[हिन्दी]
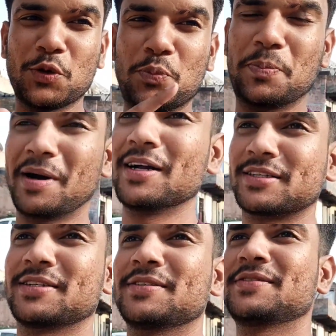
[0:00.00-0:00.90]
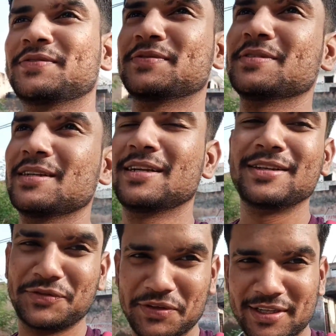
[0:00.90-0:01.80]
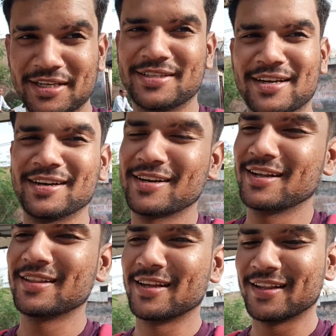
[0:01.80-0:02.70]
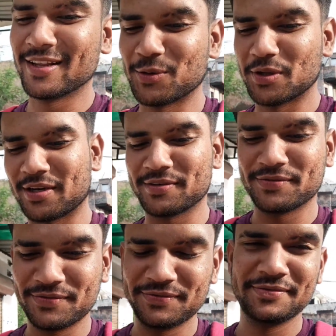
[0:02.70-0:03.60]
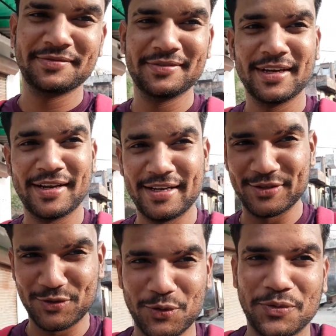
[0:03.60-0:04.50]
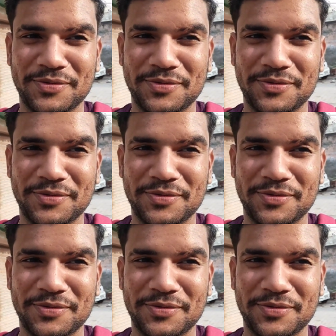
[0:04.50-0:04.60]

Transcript: हूँ पाँच से दस सेकेंड के अंदर अंदर उधर लेट्स गो